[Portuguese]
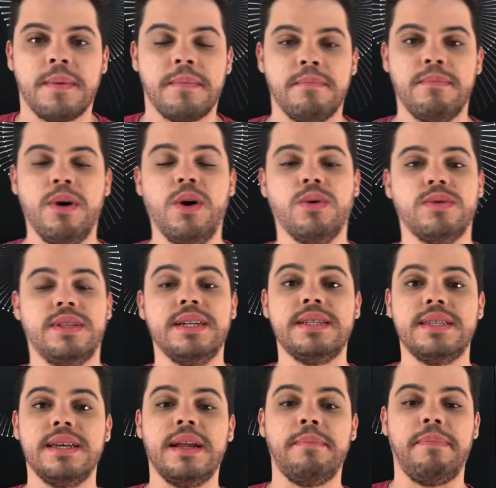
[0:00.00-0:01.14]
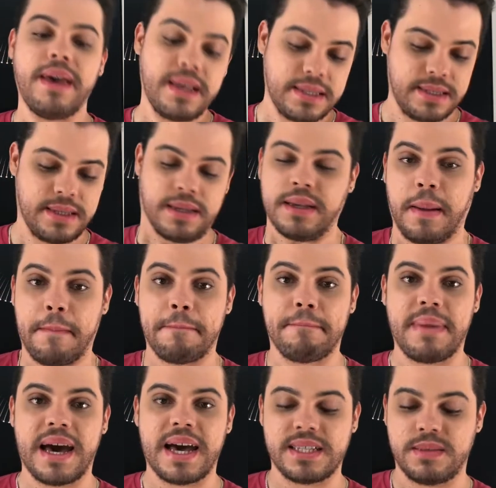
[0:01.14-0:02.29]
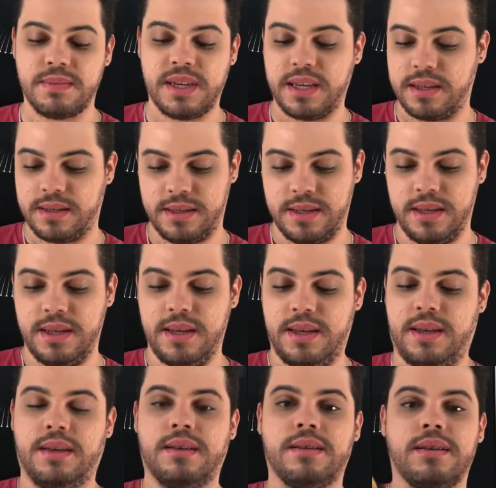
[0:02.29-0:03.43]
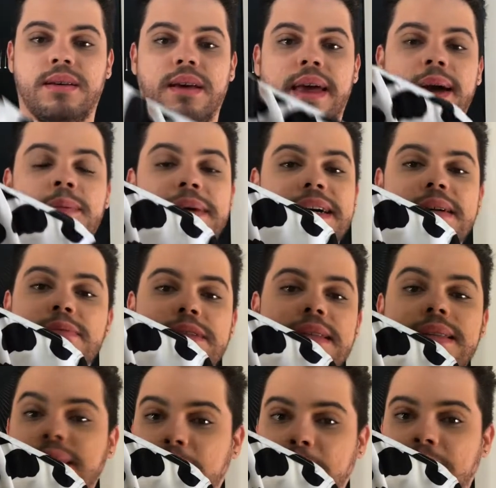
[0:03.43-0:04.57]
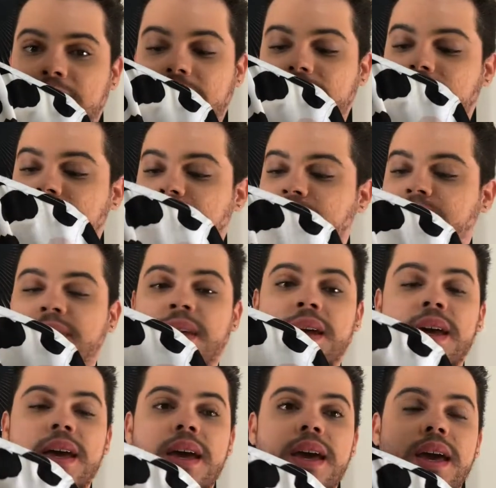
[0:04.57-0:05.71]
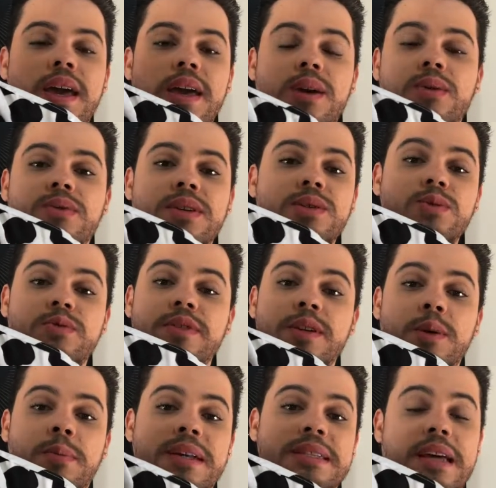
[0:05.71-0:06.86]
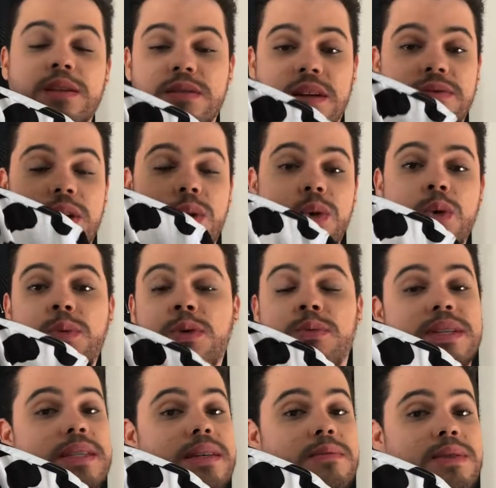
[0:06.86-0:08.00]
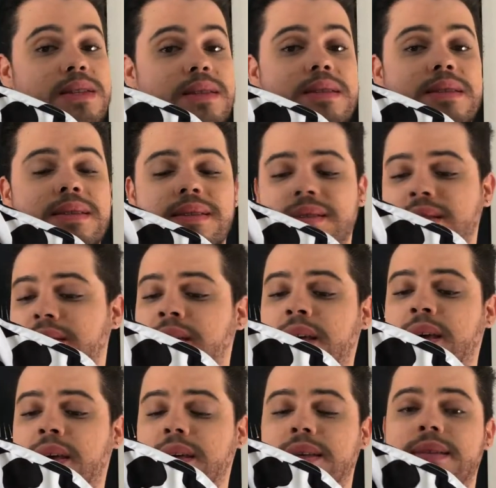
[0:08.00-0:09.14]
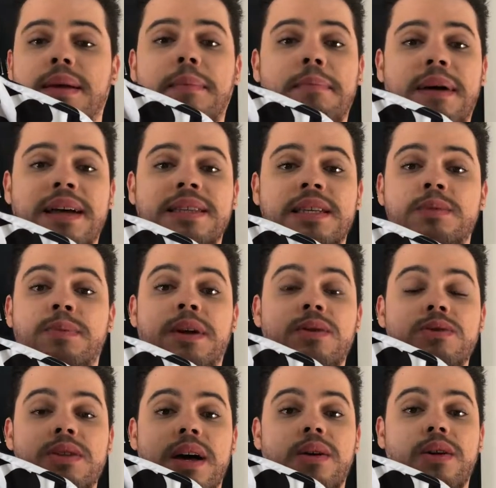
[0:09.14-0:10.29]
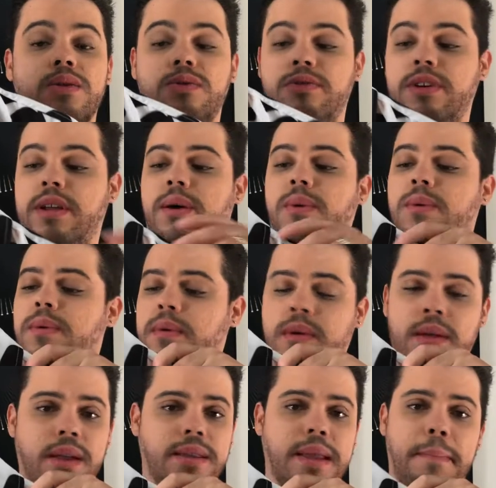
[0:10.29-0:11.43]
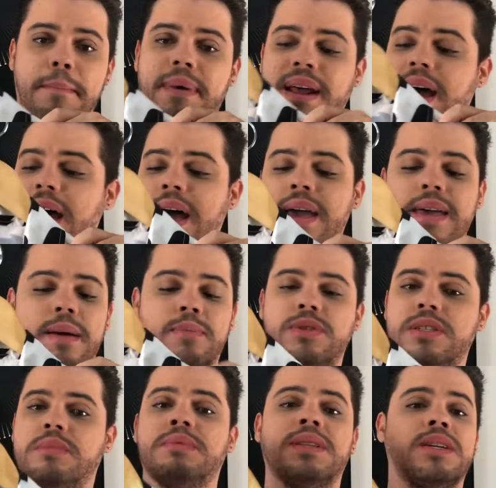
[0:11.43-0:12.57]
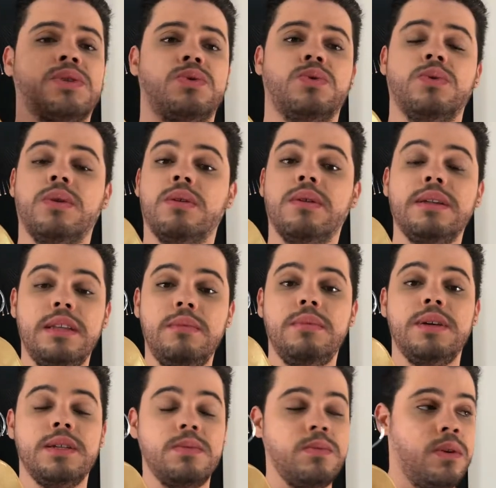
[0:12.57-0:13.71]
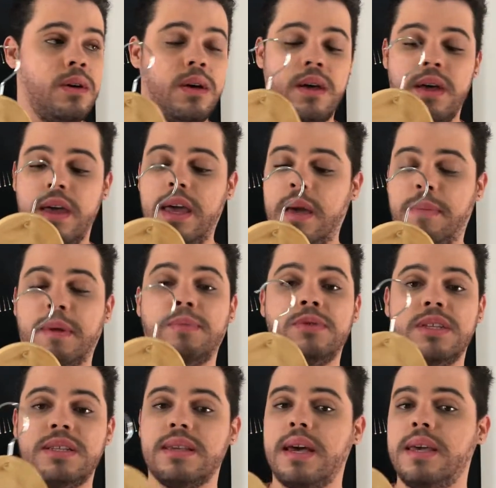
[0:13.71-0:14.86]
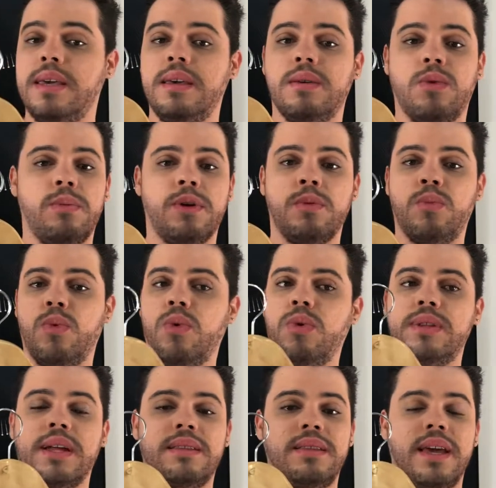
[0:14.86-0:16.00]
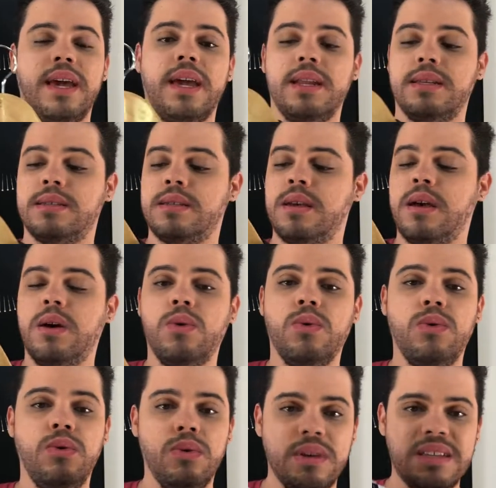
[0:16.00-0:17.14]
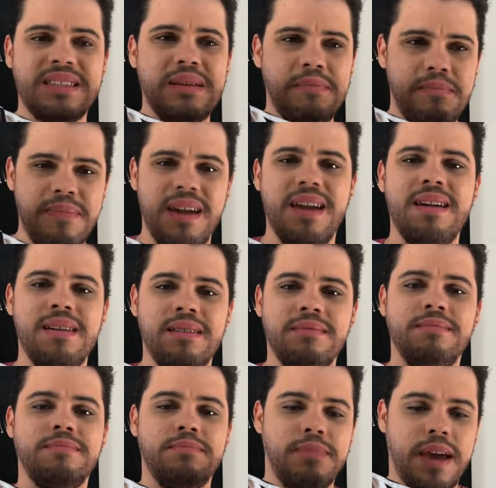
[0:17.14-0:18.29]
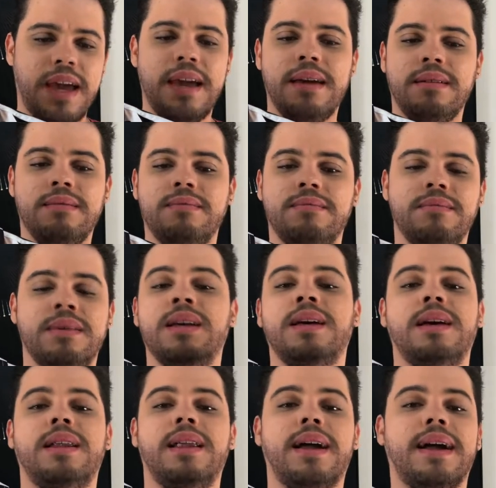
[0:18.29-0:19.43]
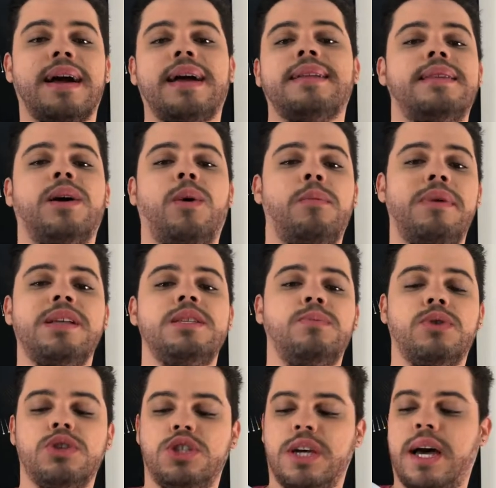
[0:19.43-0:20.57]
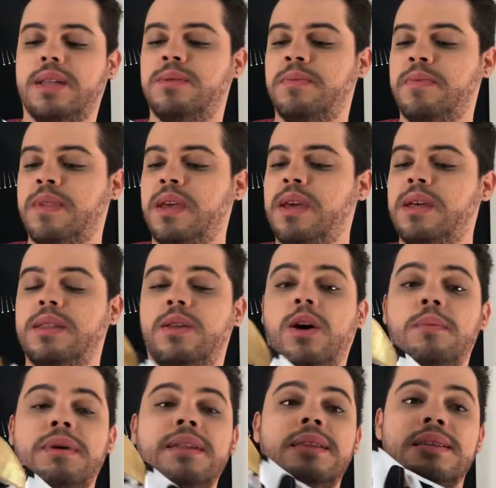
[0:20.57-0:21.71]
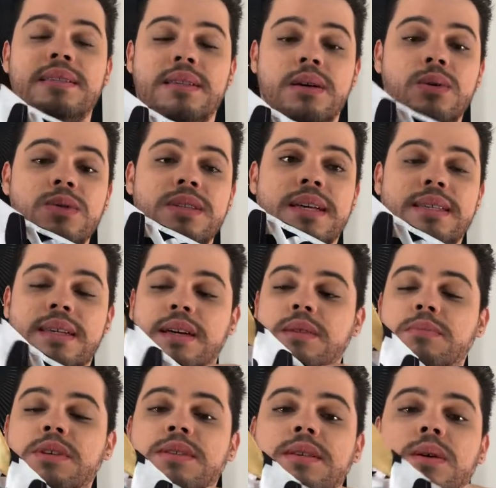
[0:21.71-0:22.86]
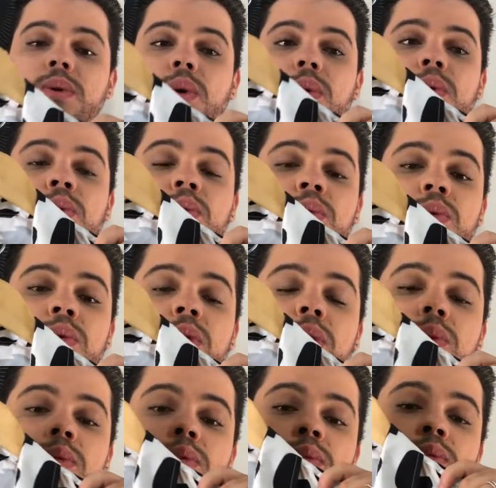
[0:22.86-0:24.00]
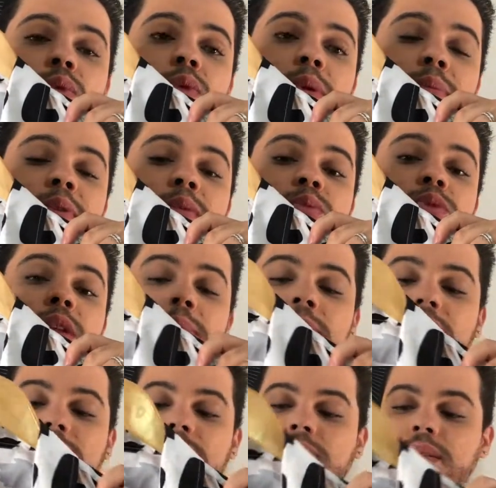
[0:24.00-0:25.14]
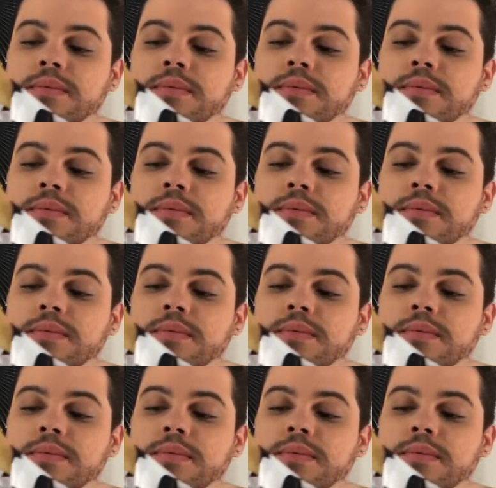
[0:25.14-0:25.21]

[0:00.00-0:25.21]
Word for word: Bom, terceira peça, pasmem, é uma camisa estampada. Eu, desde o verão passado, estava louco por umas camisas assim, estampadas para usar agora no verão, na praia, por cima da sunga, ou até mesmo é, para poder sair com bermuda, tênis, um look assim bem, bem largadão, bem despojado. Então a minha intenção é usar essa camisa com, com, com uma bermuda preta.